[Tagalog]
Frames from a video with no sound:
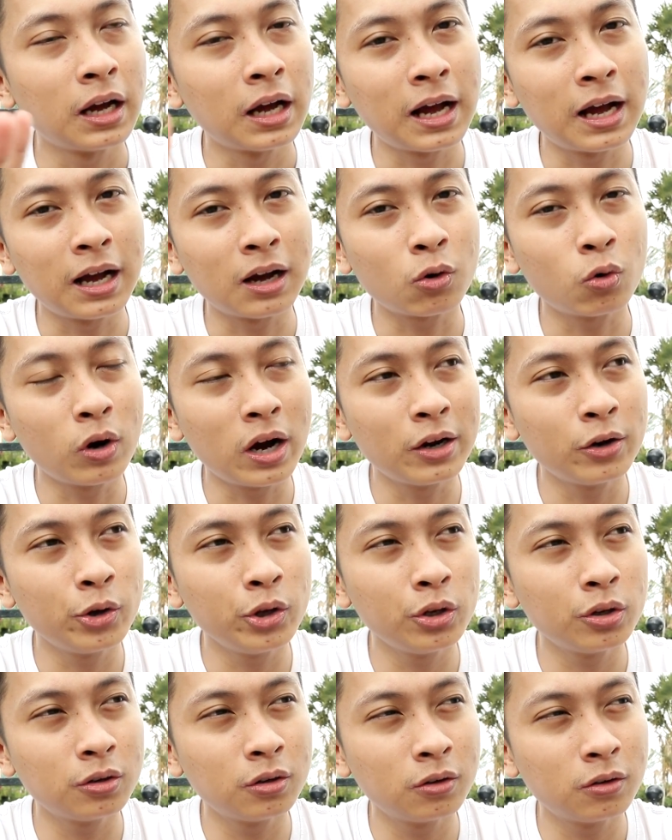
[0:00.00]
uh, kung ano
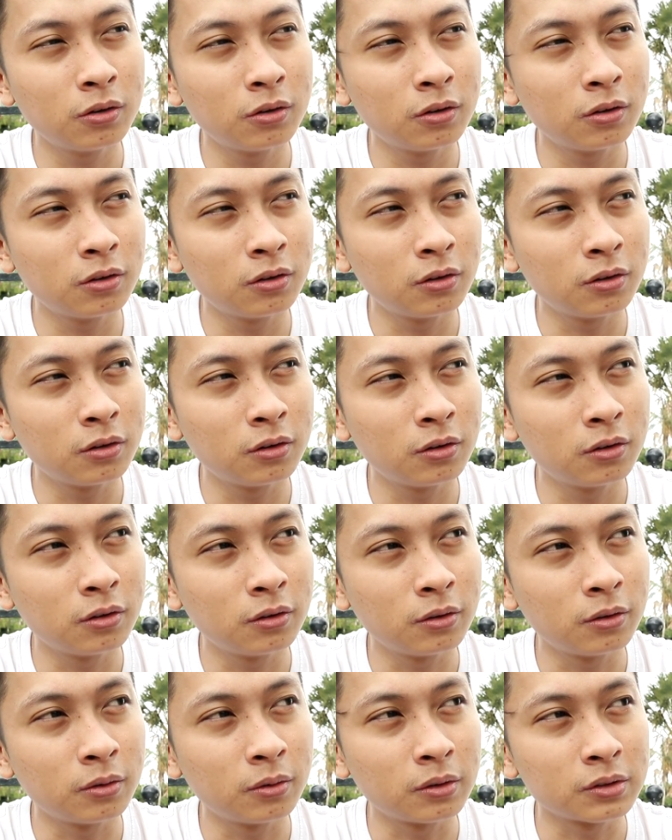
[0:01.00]
yung
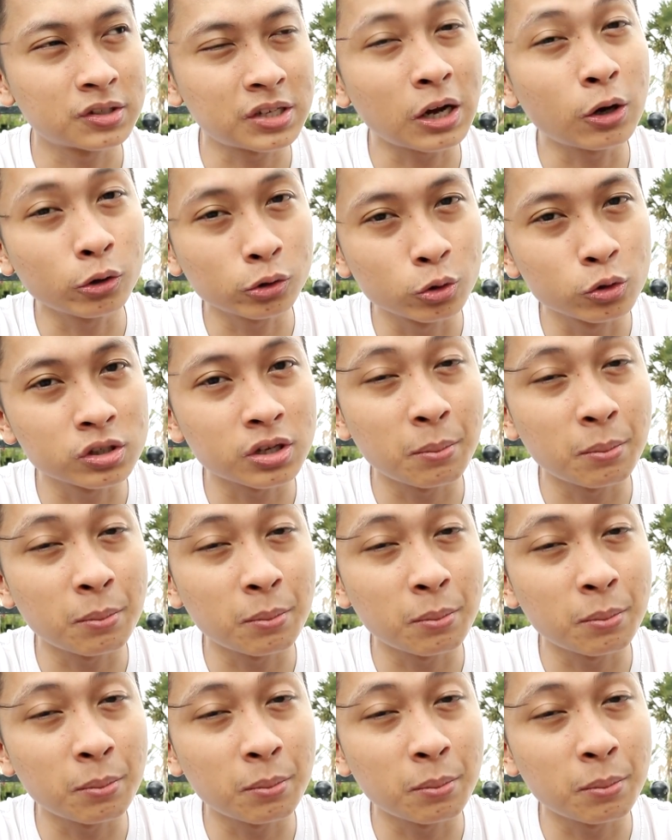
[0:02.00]
sagot do